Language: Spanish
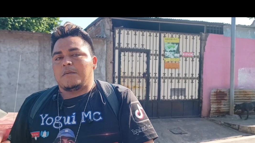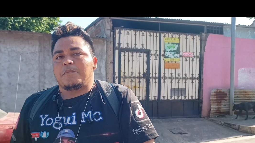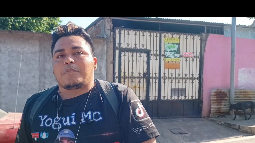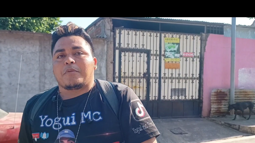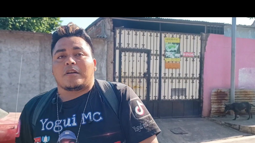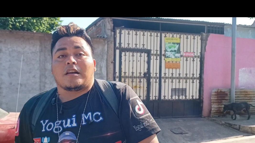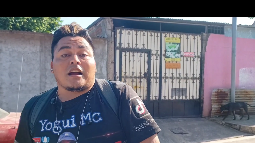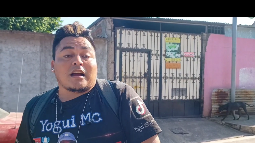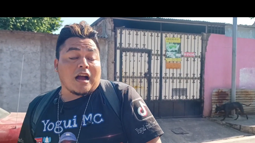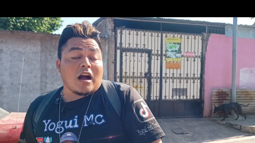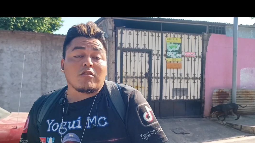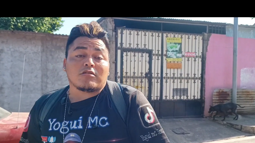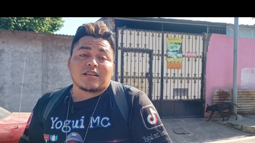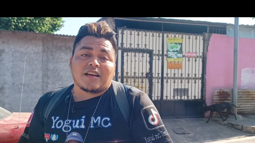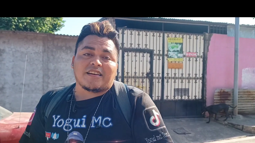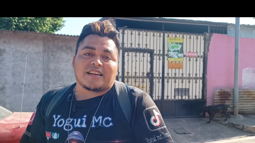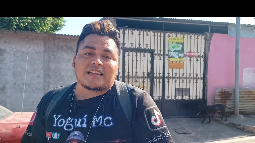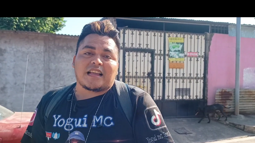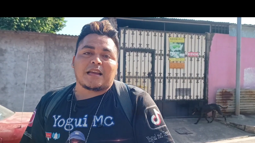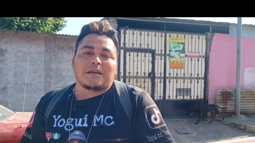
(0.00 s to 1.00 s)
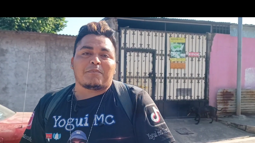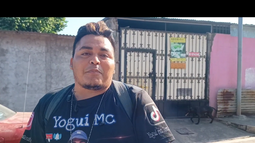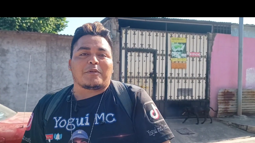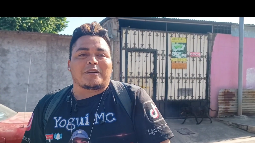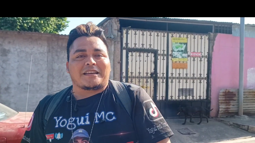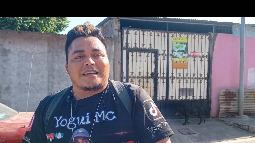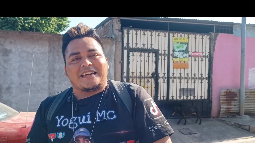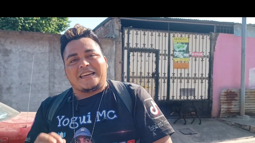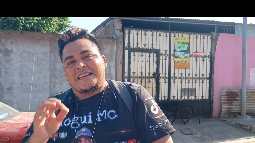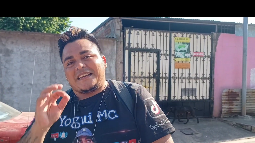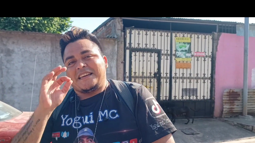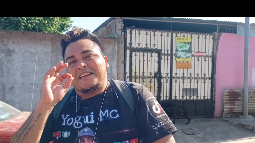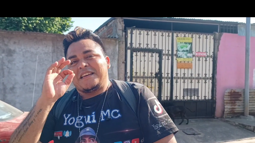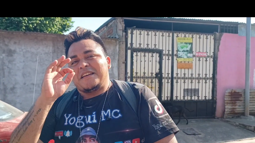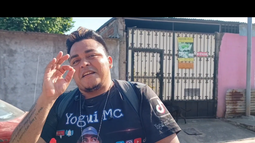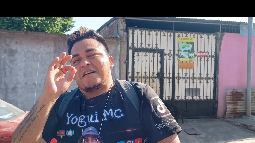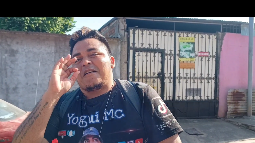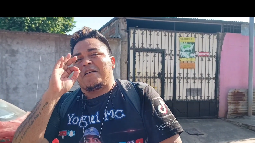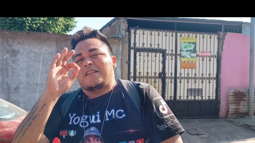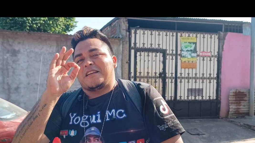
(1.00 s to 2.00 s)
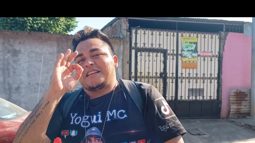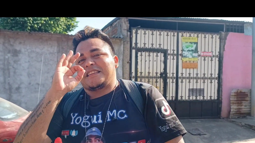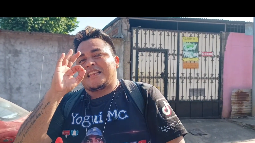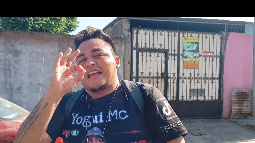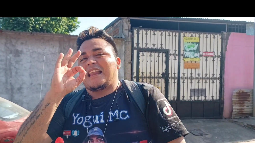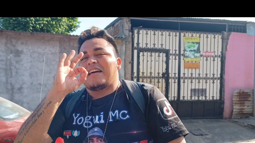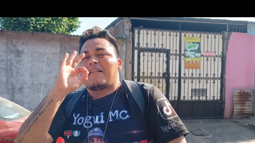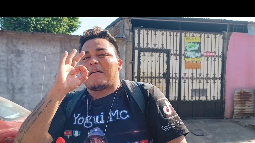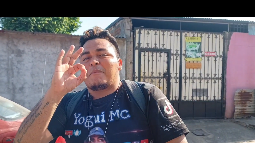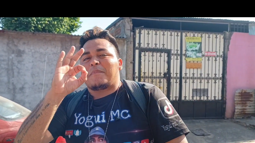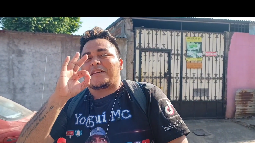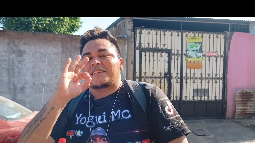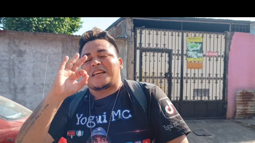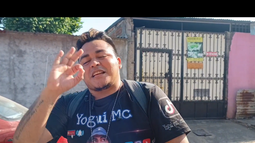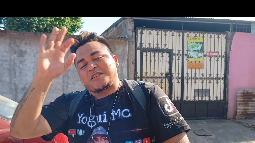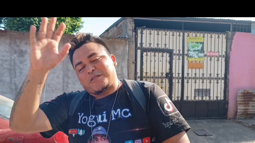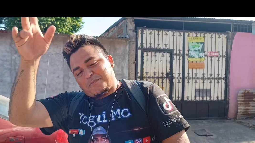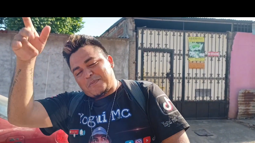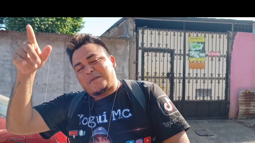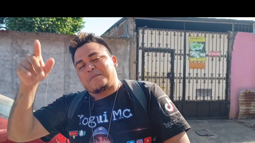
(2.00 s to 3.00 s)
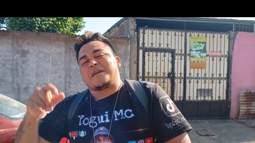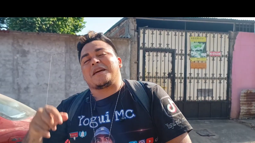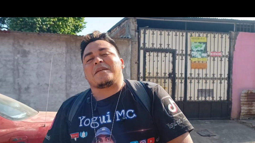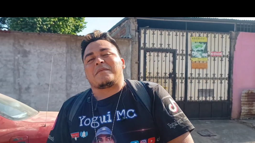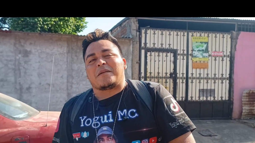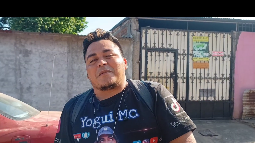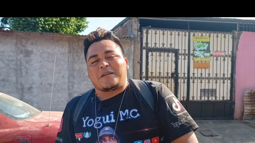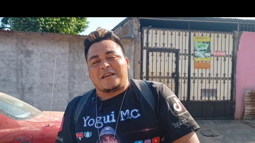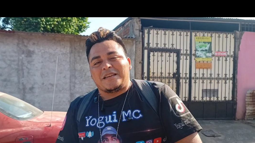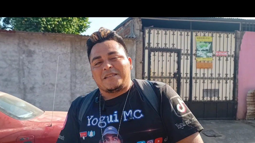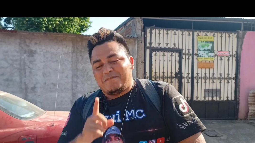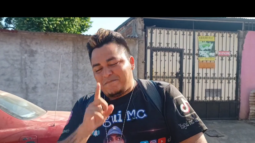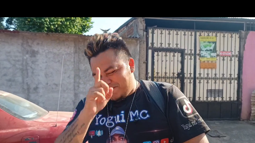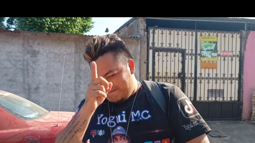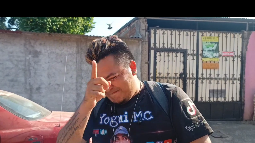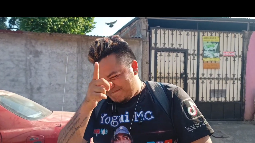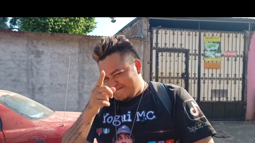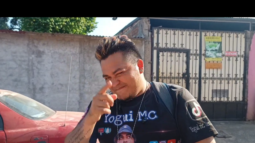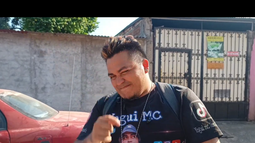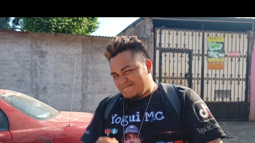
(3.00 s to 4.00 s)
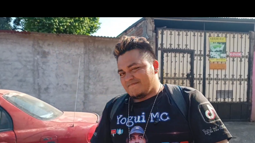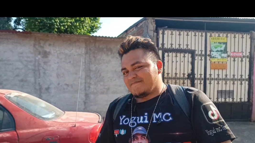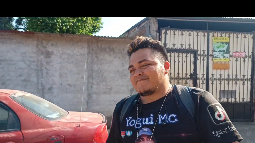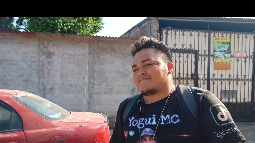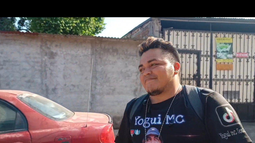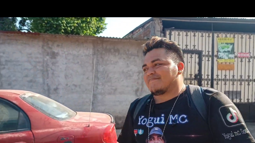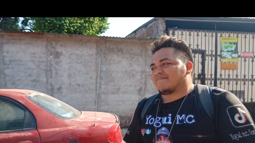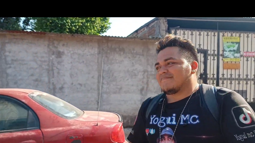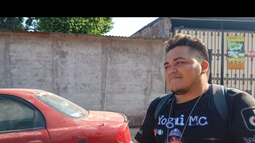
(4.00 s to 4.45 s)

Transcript: por la causa, ¿verdad? Y porque ahorita la va a pasar súper bien, Manuel. Así que